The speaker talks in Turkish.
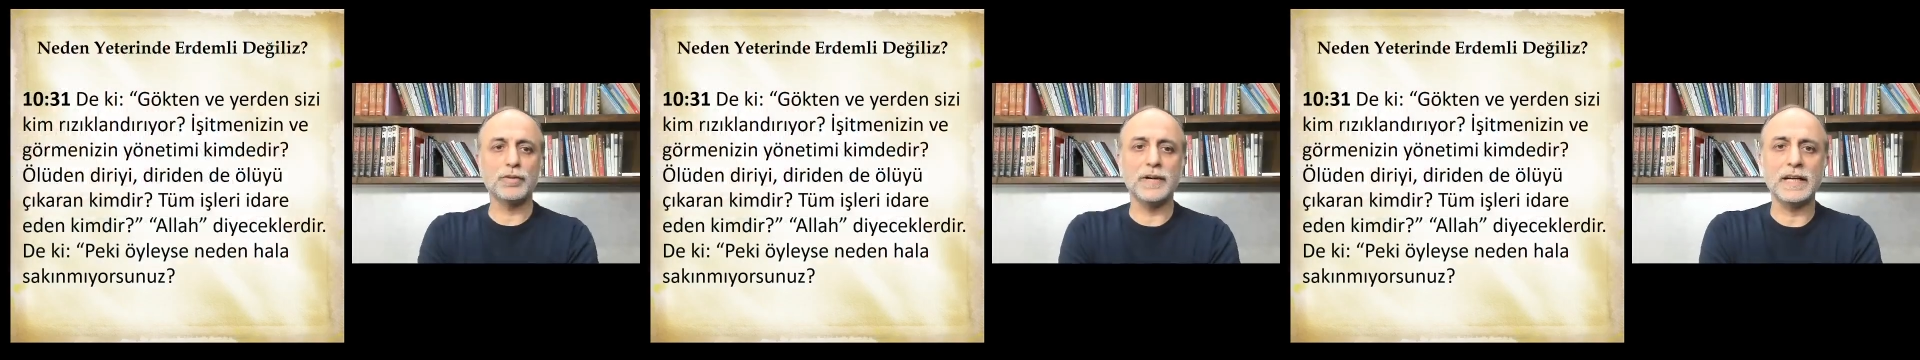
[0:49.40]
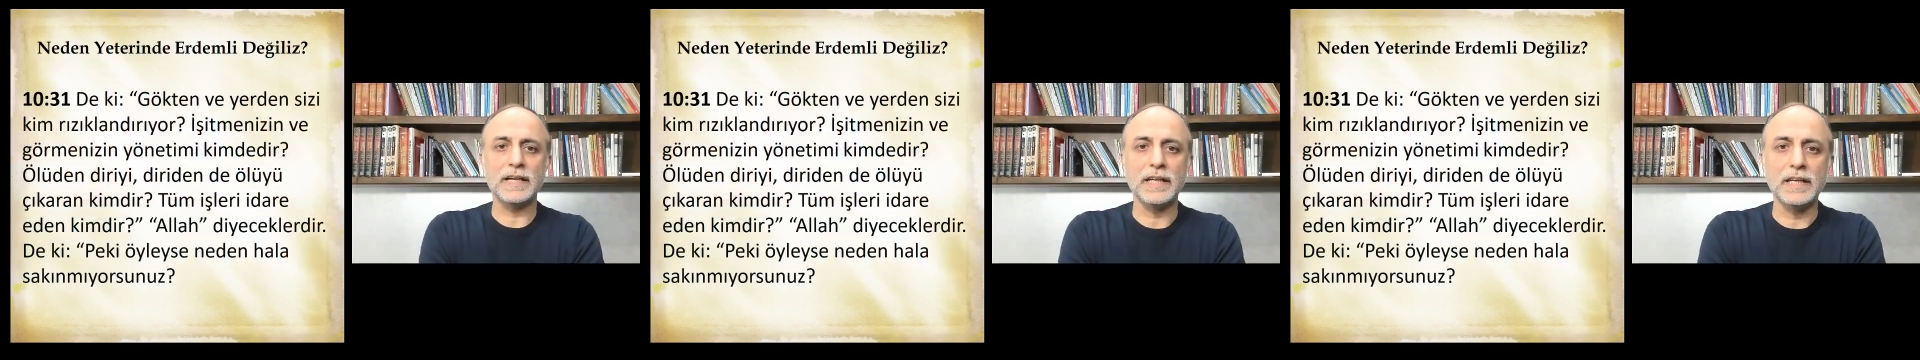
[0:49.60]

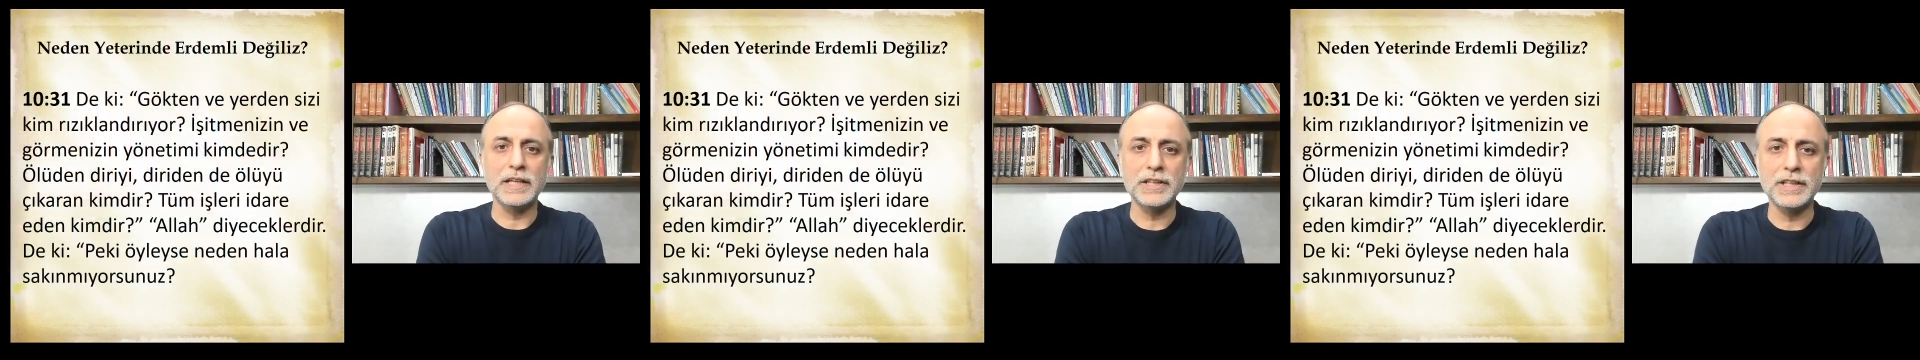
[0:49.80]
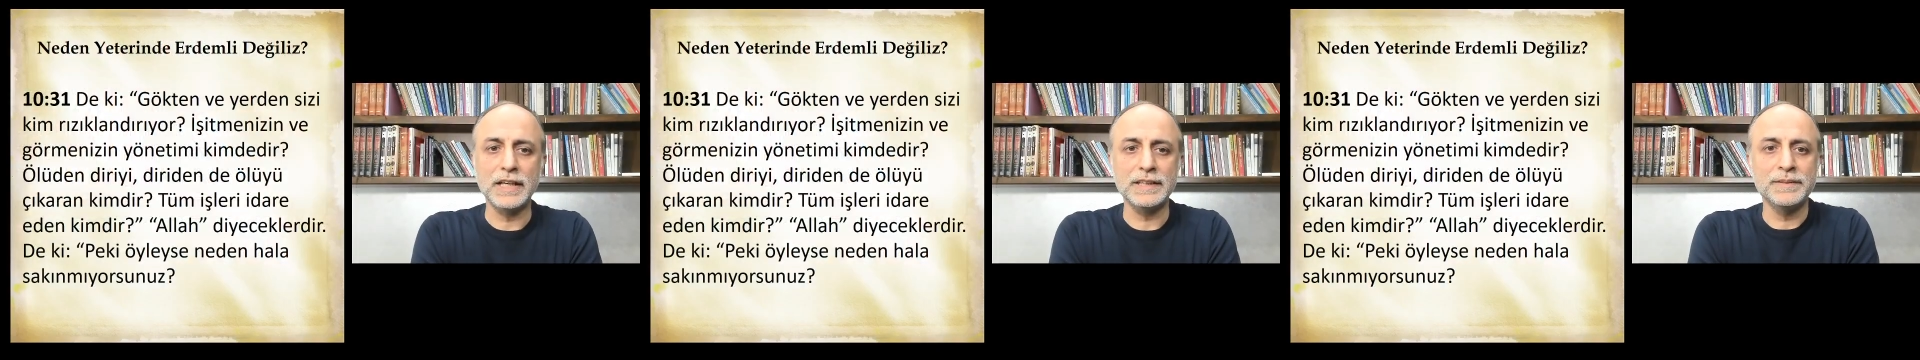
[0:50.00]

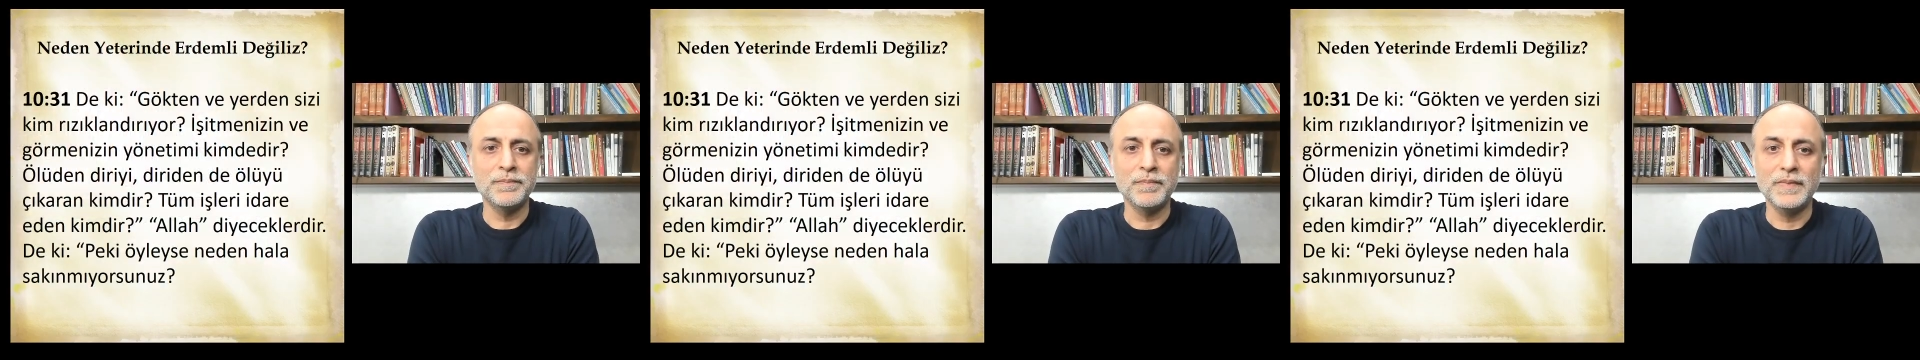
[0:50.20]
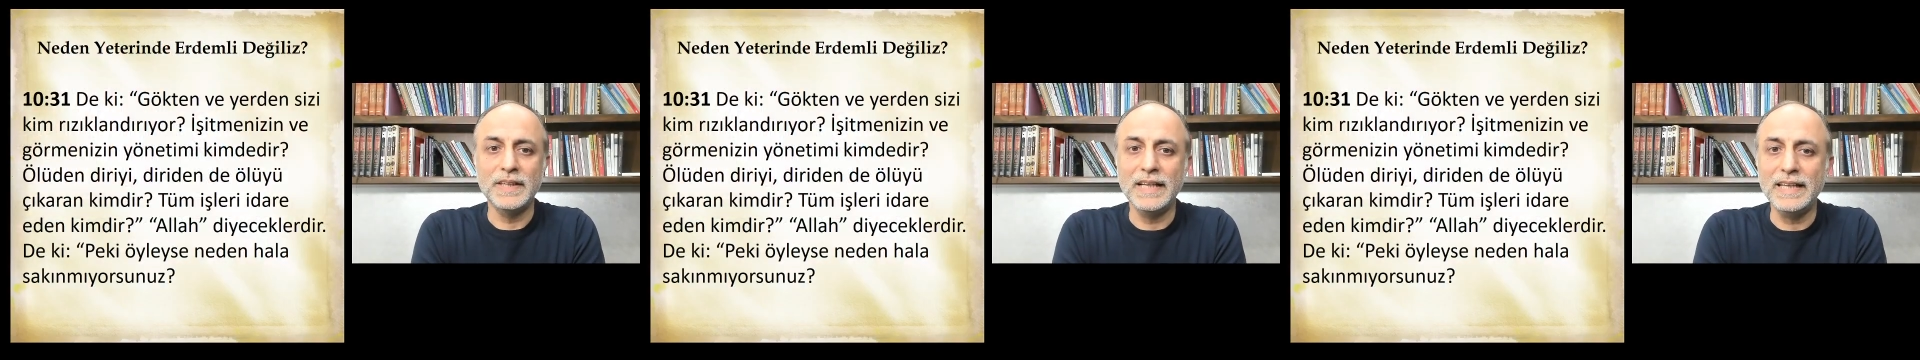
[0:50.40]
arkadaşlar
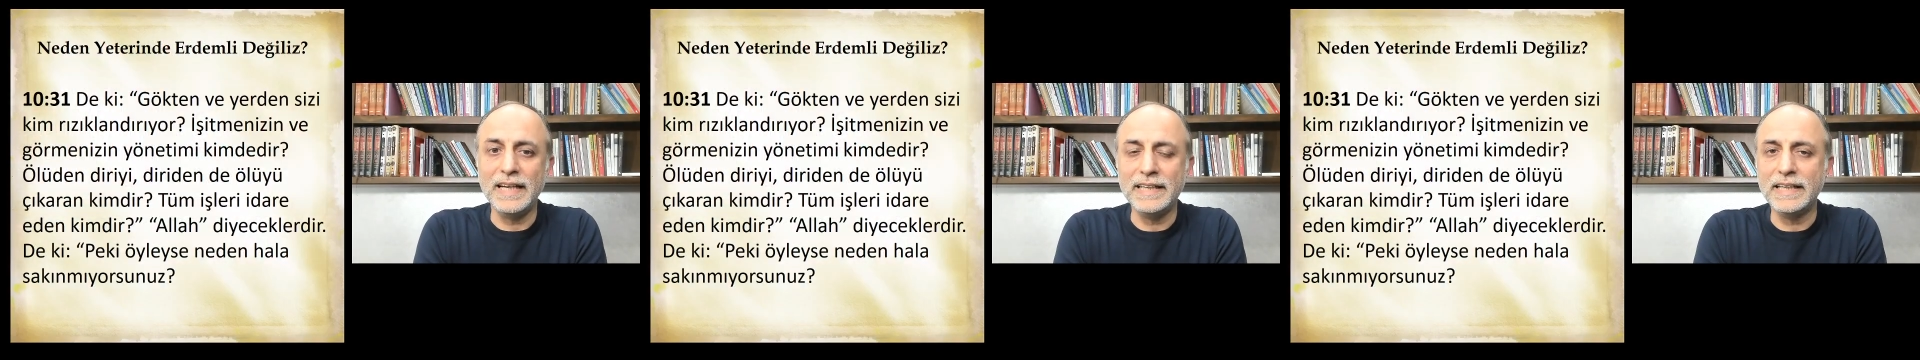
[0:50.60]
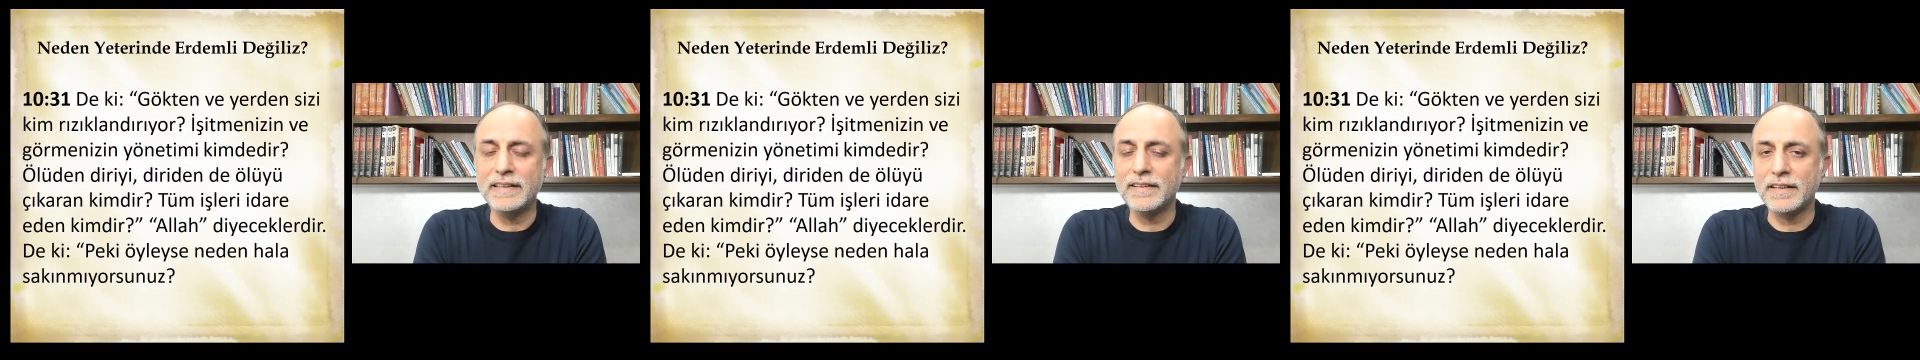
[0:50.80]
neden
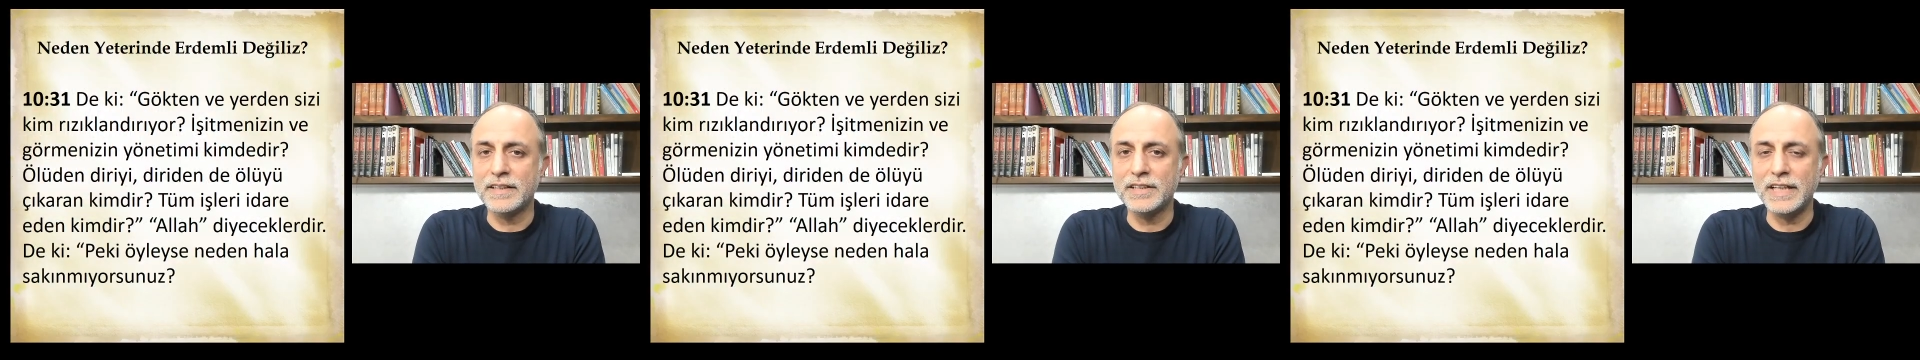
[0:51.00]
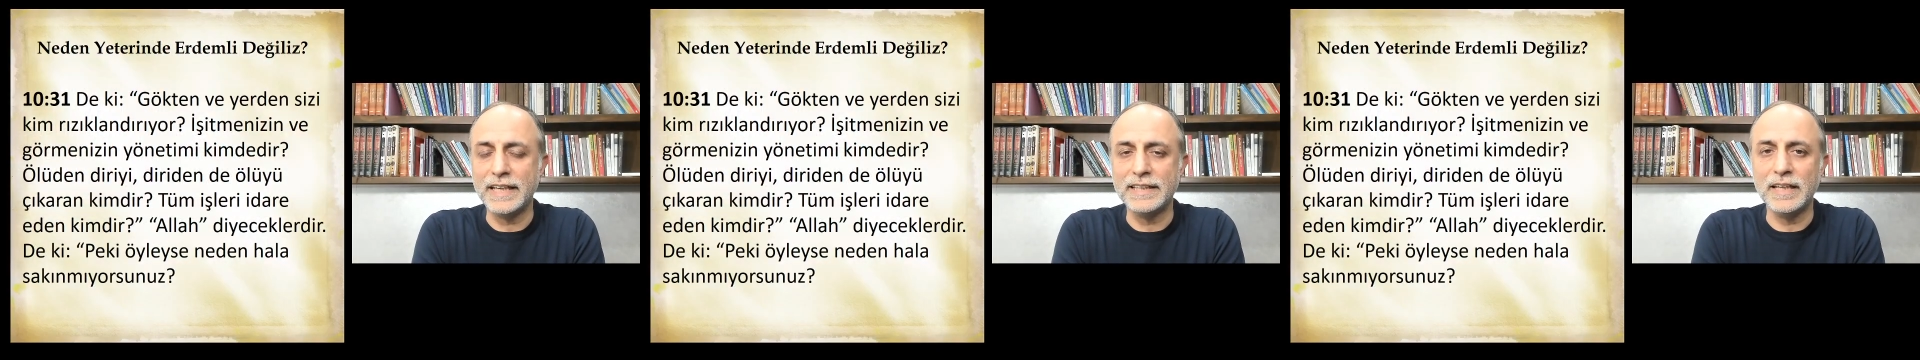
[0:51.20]

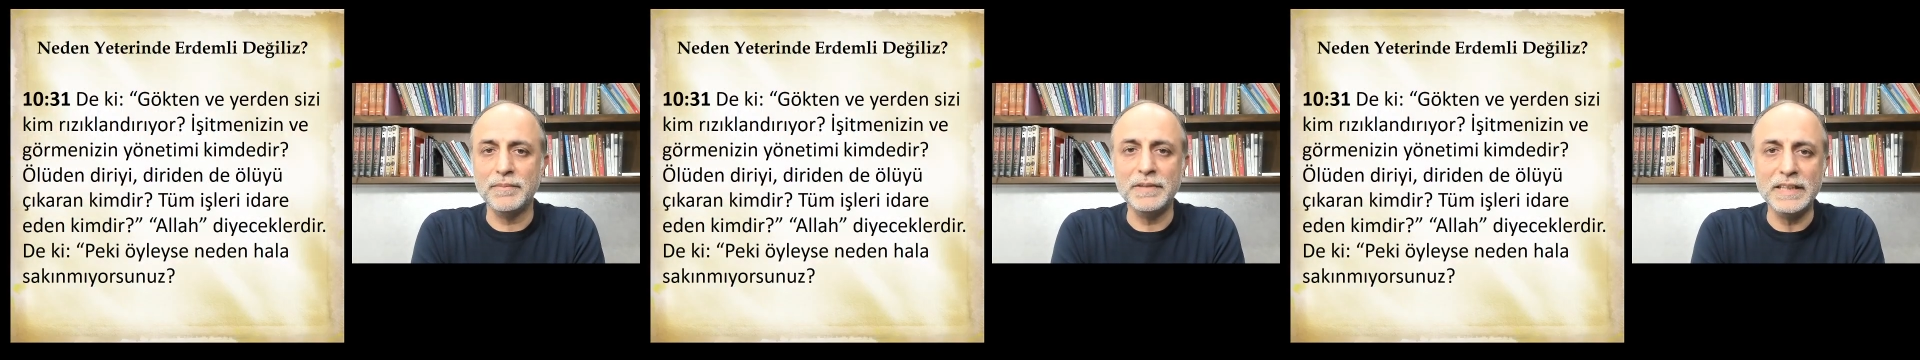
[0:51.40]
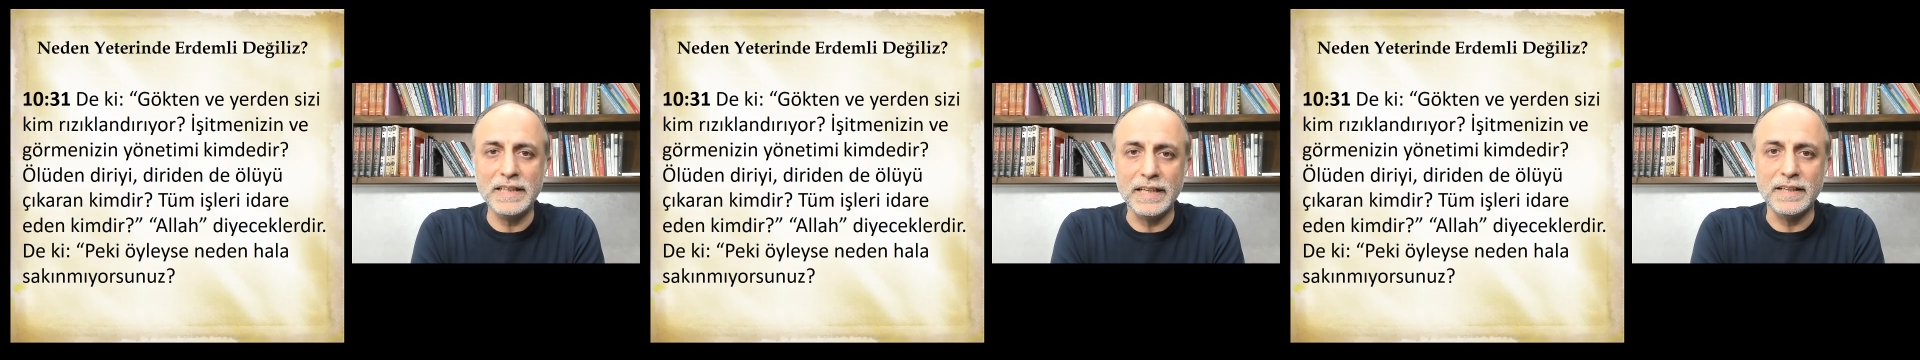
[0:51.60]
yeterince
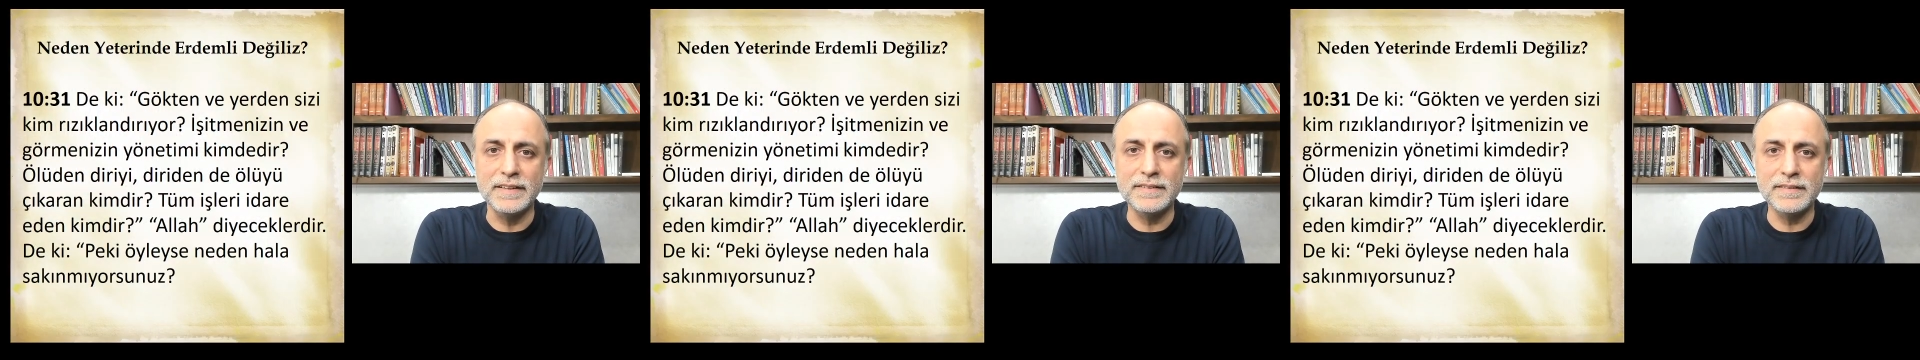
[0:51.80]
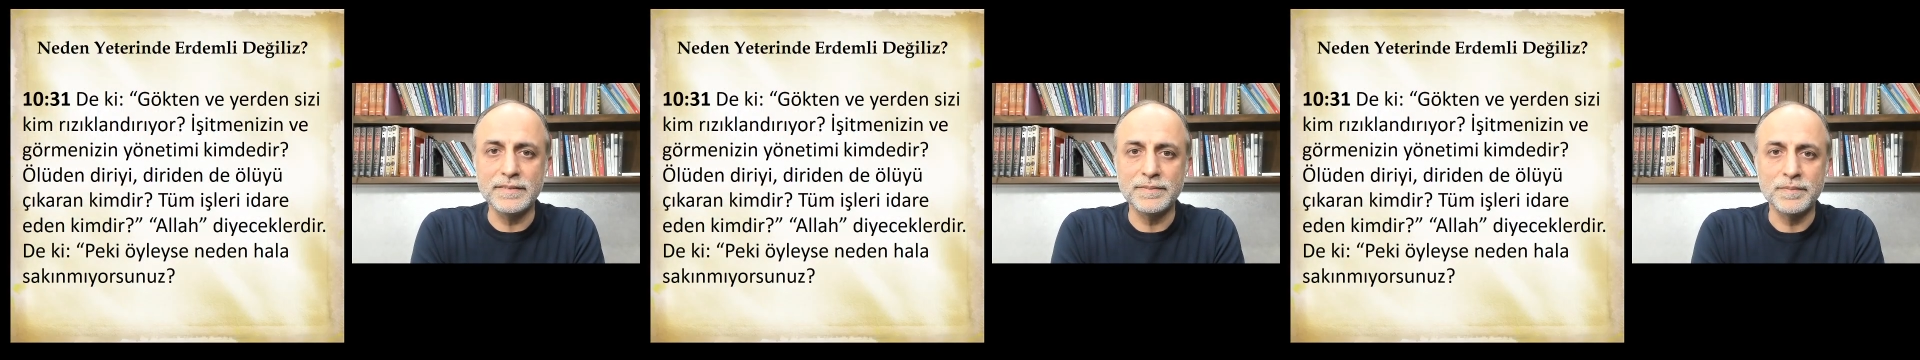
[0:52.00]
erdemli
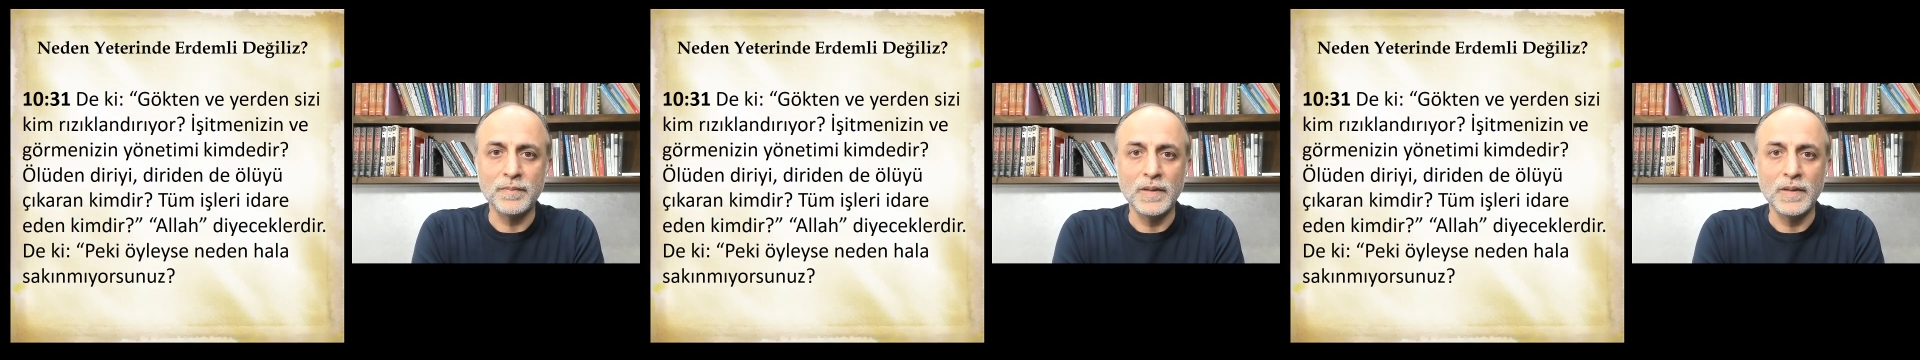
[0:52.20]
değiliz?